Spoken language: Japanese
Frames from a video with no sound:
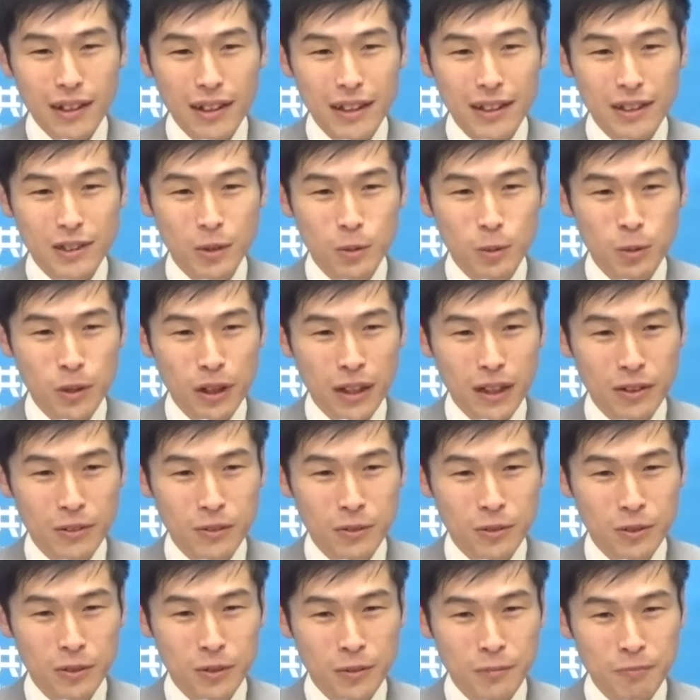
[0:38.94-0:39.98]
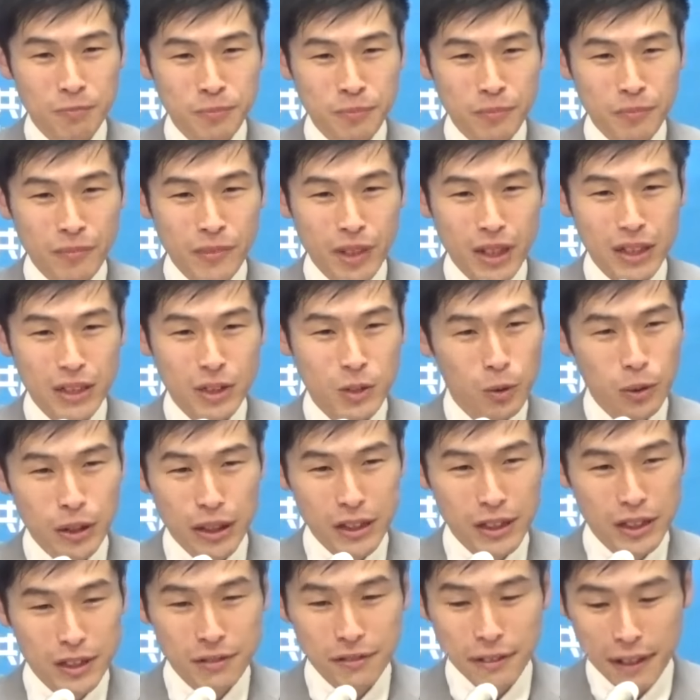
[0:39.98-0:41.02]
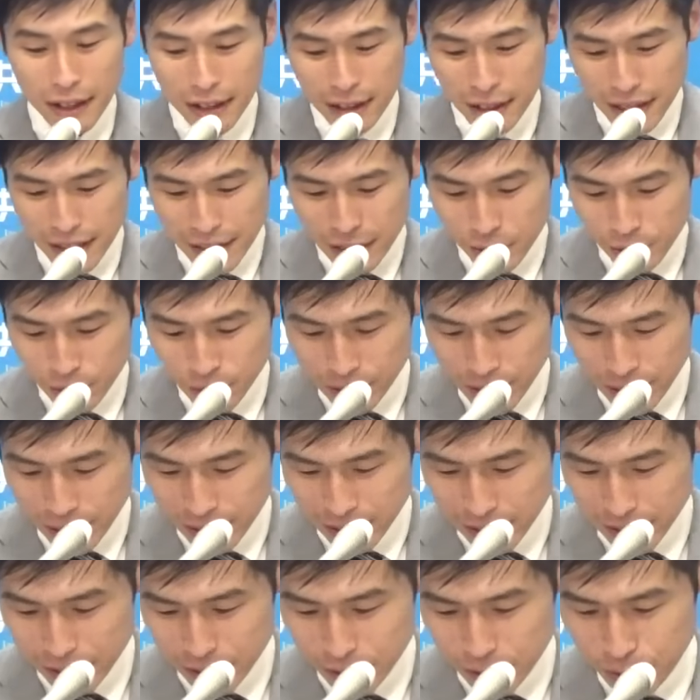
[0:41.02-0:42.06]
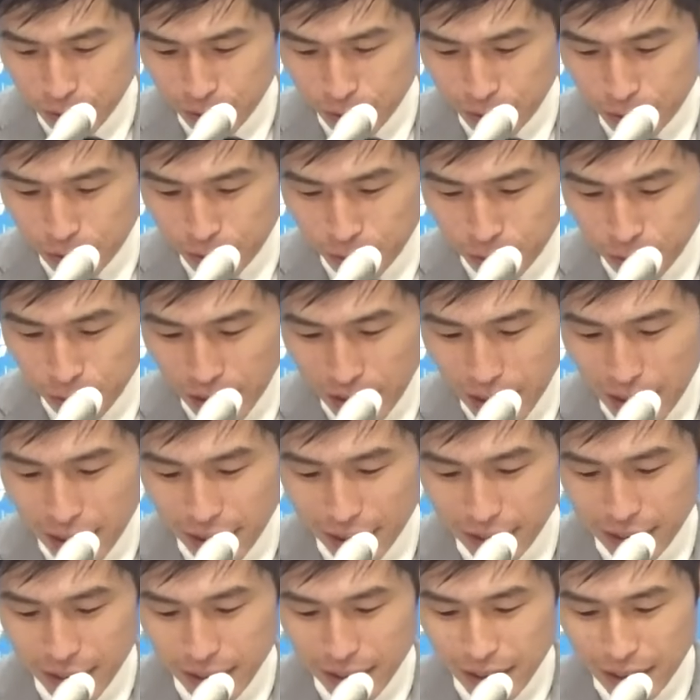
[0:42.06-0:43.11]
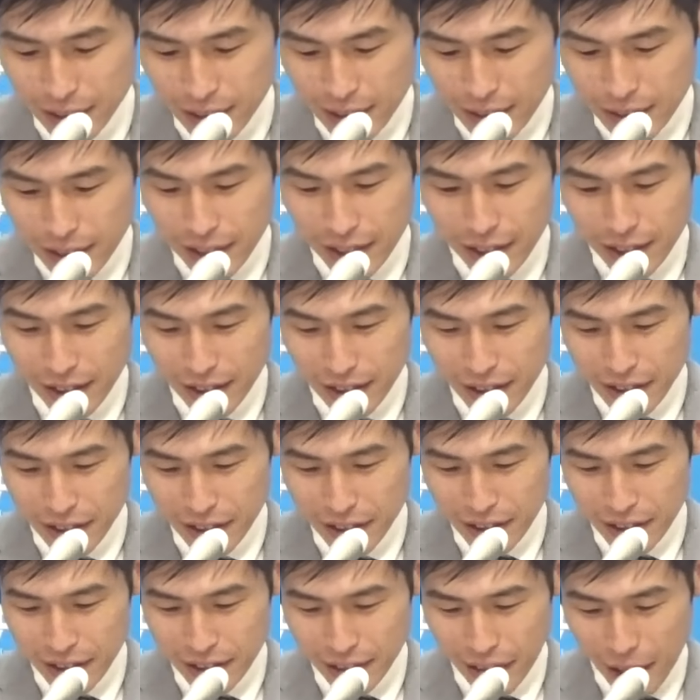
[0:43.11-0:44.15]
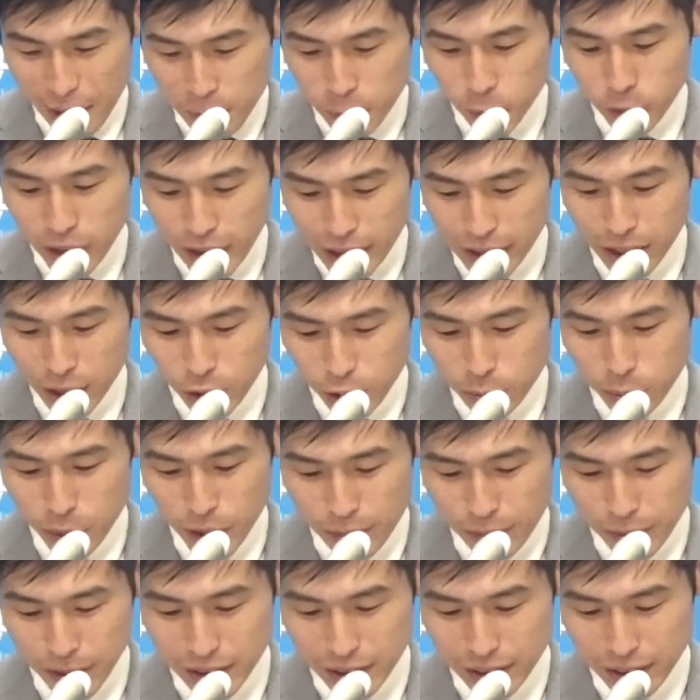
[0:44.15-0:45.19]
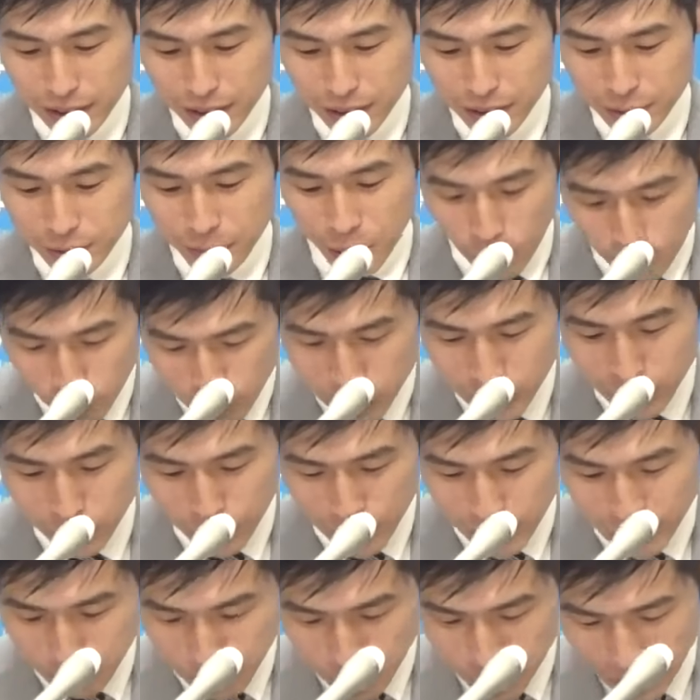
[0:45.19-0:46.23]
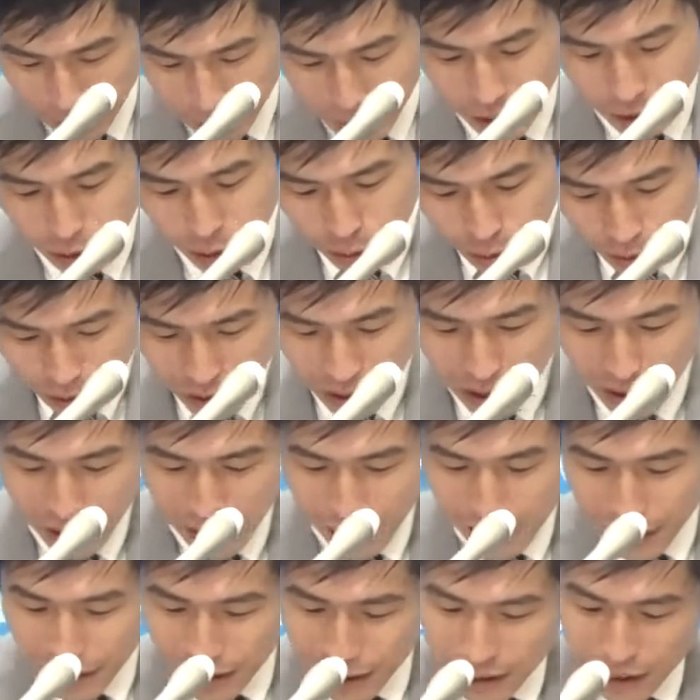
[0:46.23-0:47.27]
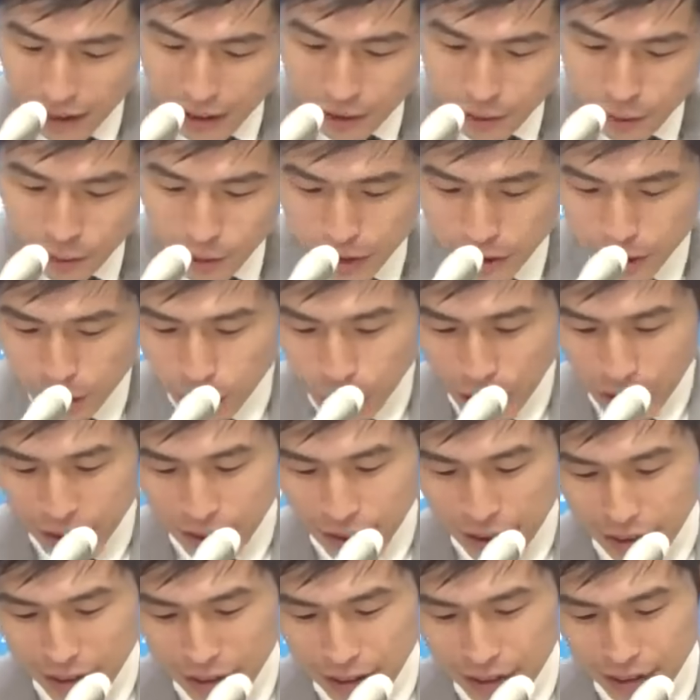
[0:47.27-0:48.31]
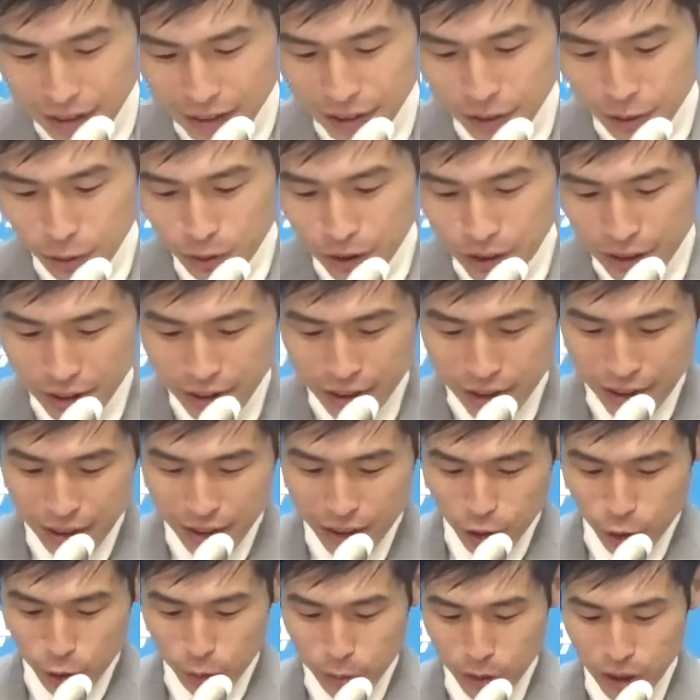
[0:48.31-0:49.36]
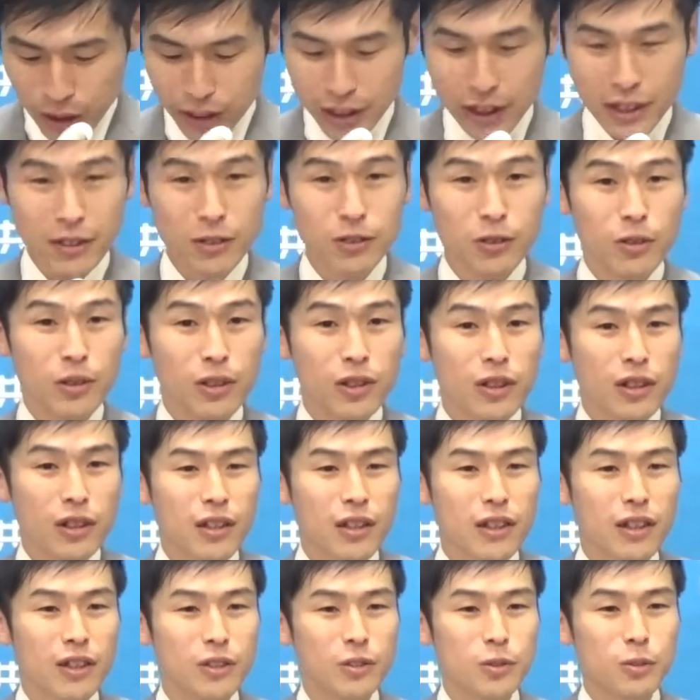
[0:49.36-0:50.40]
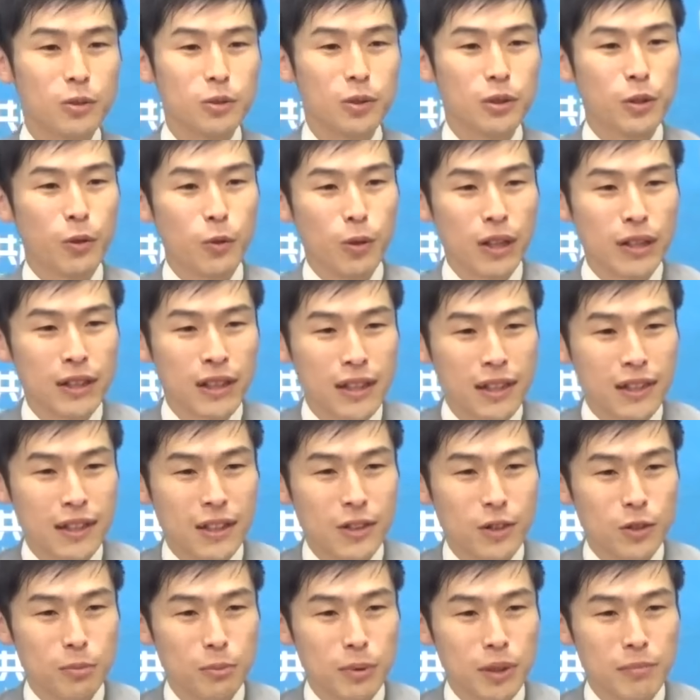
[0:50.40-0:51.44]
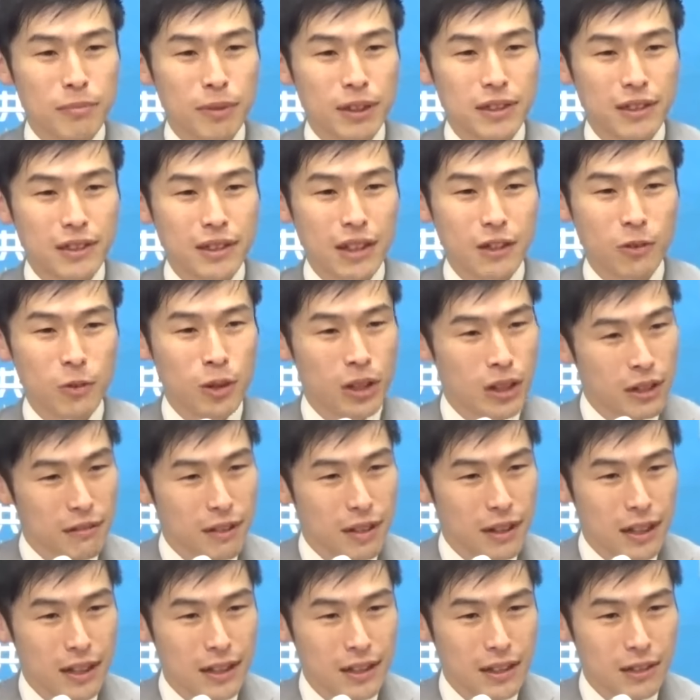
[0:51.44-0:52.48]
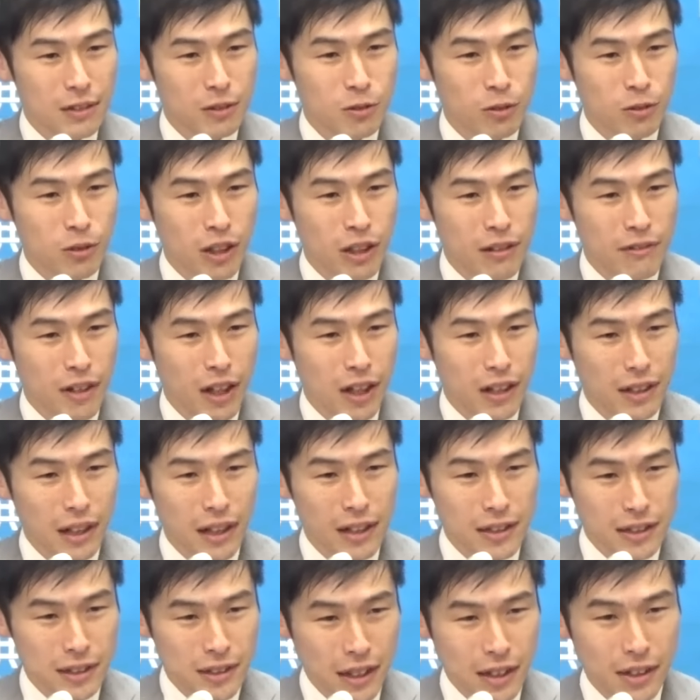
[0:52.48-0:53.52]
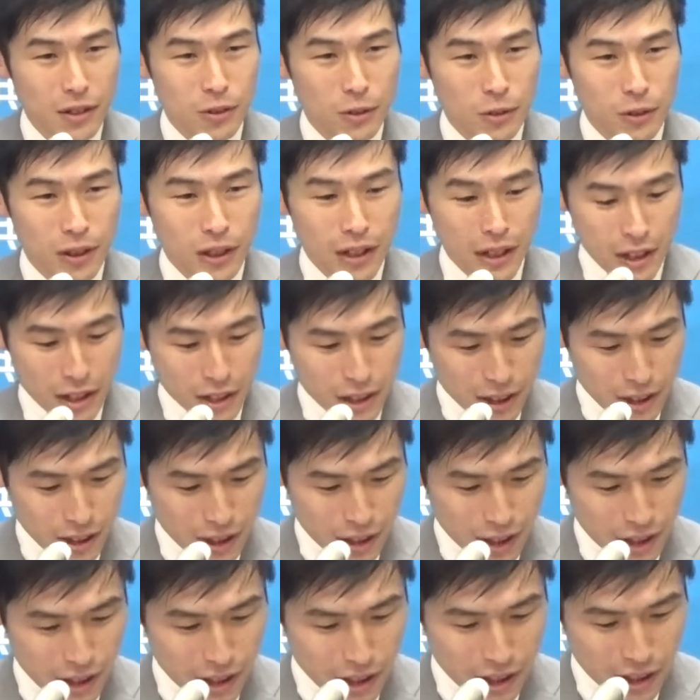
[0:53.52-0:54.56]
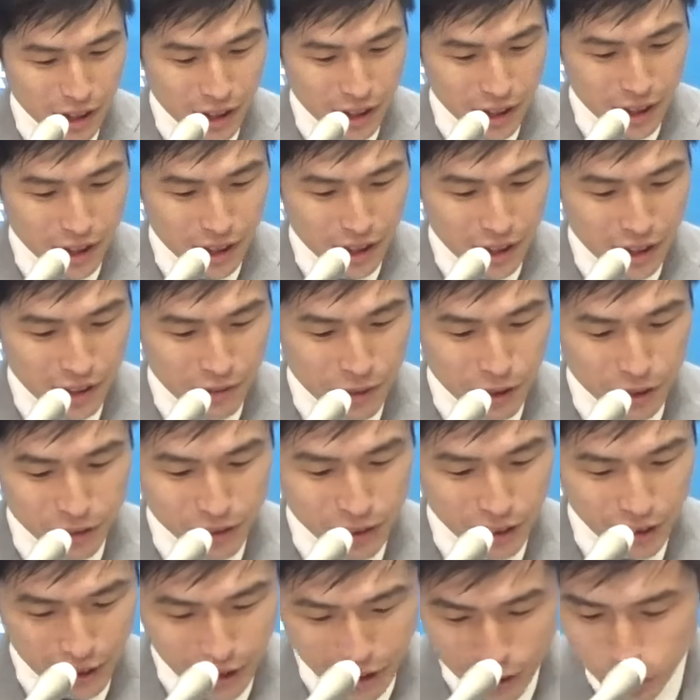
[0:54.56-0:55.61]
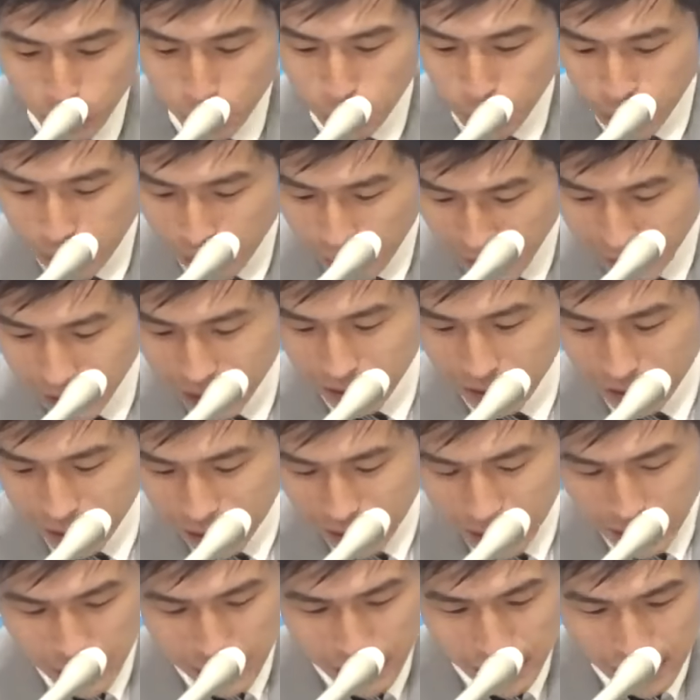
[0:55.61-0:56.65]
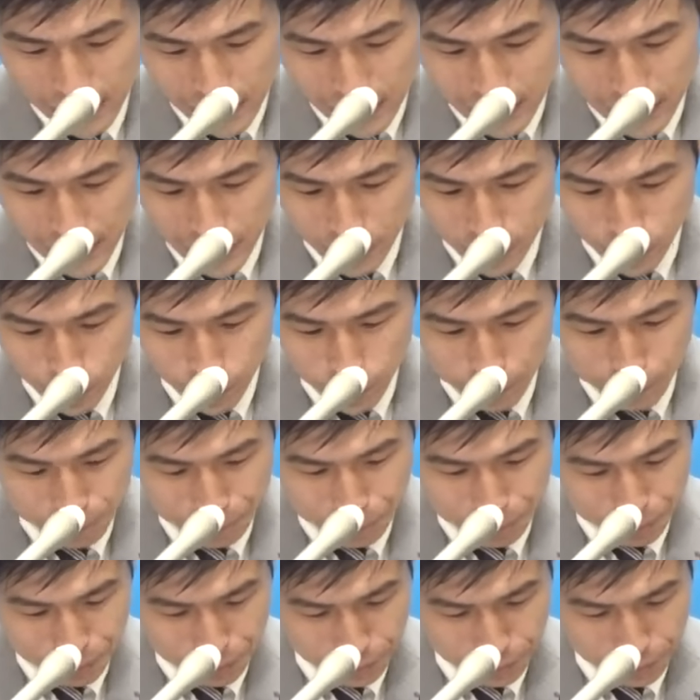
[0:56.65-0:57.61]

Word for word: そこがあの焦点に座らない議論になっているということが、えー、大問題だと思います。まあ、要するにこれはもう自民党がこの企業団体献金の禁止に背を向けているということに他ならないと思いますが、これでは改革の名には値しないと、えー、言わなくちゃいけないと思います。であの